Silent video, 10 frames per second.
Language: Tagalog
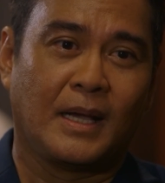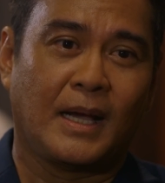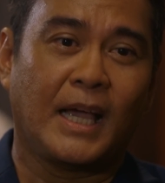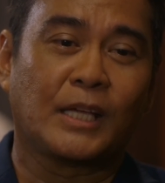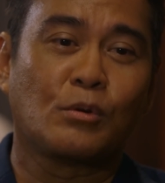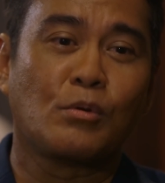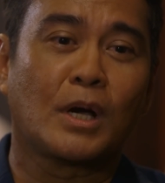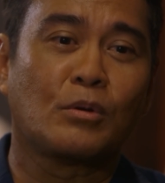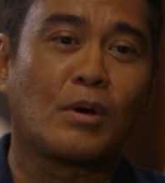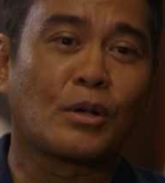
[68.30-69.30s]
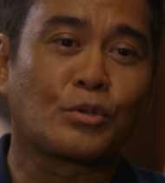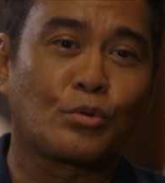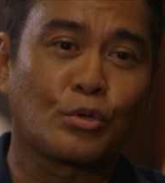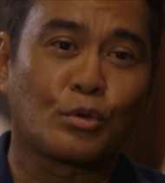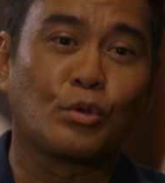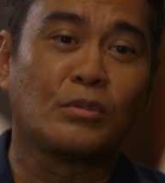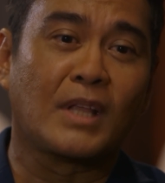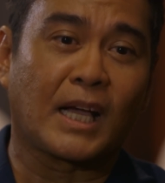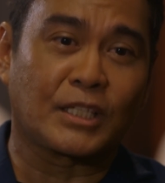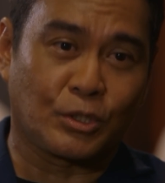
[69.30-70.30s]
ay kung ano ang susunod
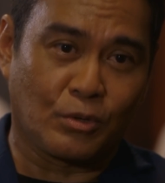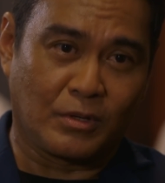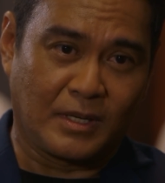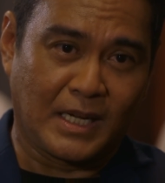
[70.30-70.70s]
na aksyon